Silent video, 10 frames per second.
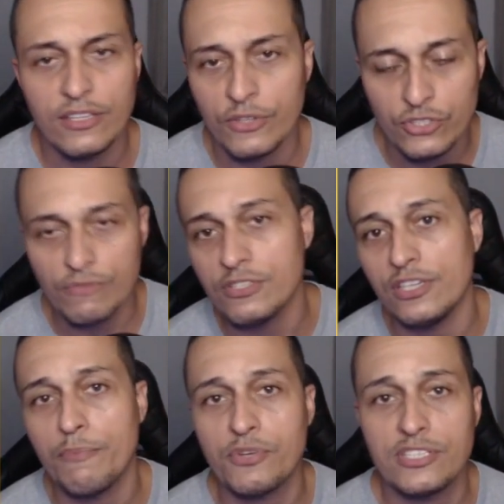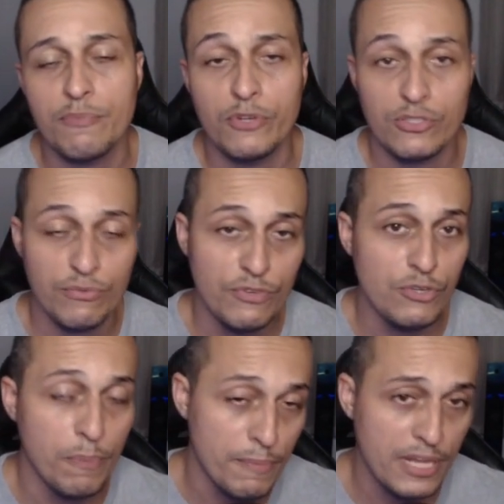então ativa o sininho para receber nosso vídeo
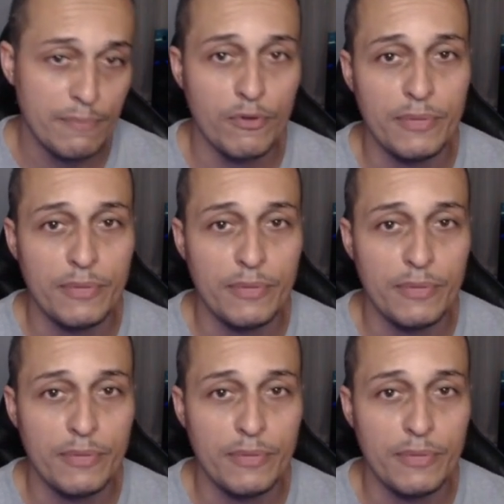em primeira mão,